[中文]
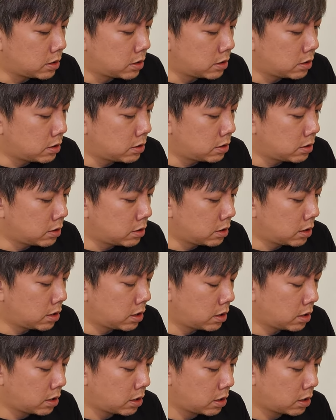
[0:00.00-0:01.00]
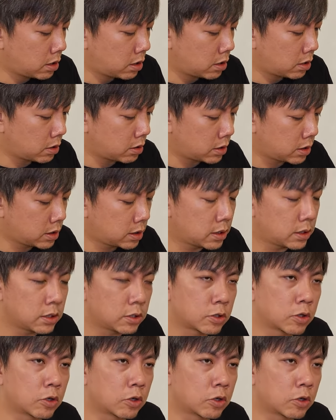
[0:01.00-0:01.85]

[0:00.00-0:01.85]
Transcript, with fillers: 实。自